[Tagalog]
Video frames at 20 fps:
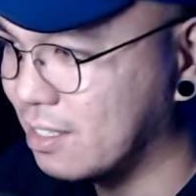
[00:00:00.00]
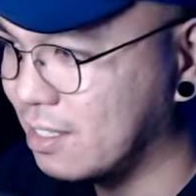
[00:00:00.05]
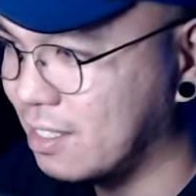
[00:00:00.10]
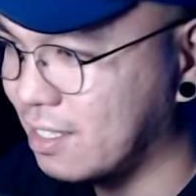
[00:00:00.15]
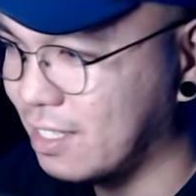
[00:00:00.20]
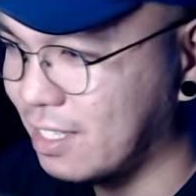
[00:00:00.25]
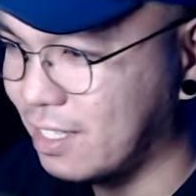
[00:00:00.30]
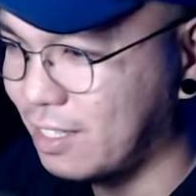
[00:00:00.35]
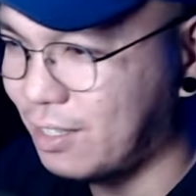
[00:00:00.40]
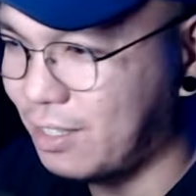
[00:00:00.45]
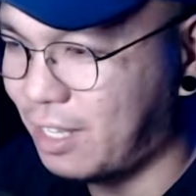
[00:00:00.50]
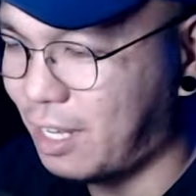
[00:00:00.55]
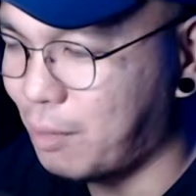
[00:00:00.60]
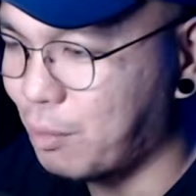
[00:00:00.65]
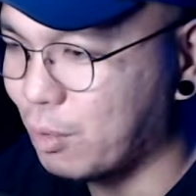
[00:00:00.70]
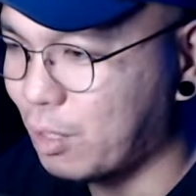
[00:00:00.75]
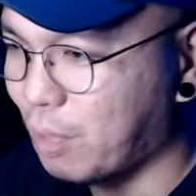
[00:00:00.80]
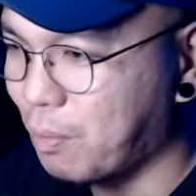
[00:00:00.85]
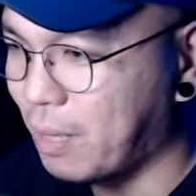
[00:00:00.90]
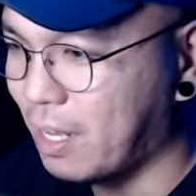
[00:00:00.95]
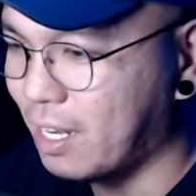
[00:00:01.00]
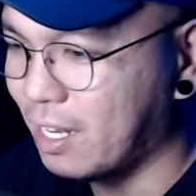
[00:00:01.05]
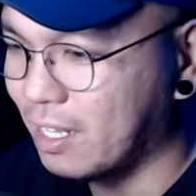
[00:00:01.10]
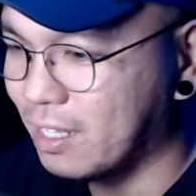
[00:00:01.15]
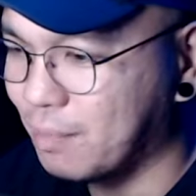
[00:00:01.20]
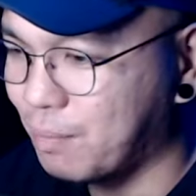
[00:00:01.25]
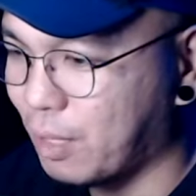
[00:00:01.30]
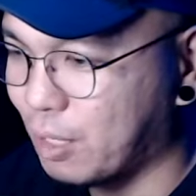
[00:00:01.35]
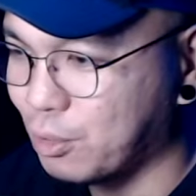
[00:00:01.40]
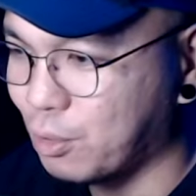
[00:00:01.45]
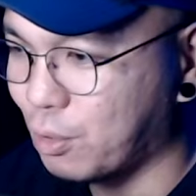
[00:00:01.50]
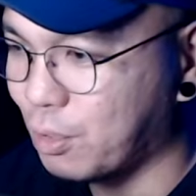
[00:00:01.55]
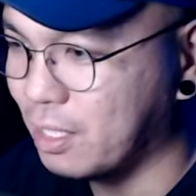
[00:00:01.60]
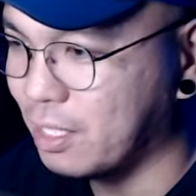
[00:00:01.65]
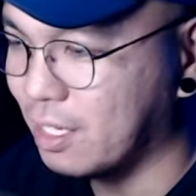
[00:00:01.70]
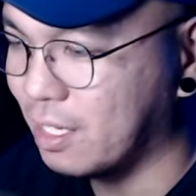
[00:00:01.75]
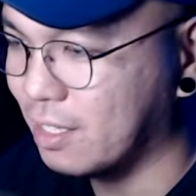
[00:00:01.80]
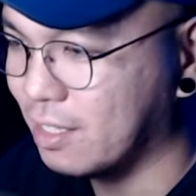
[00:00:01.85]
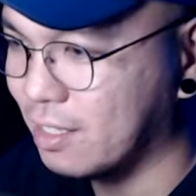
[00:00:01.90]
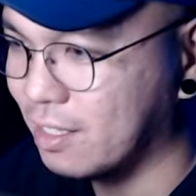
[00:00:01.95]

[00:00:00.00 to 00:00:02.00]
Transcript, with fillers: Si ano, nalimutan ang pangalan. Pero solid yan.